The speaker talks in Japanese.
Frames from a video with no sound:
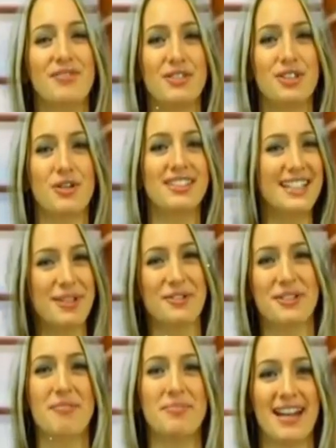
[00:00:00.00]
なしといっ
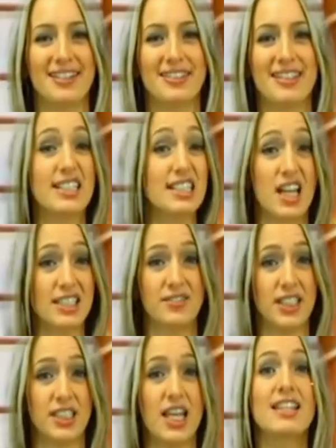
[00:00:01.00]
た状態
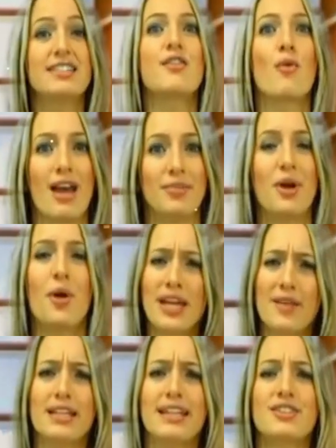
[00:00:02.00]
のよ。
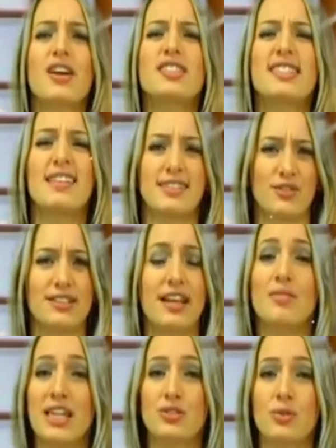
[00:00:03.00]
この号
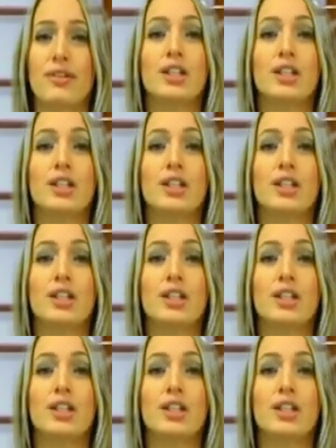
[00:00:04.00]
の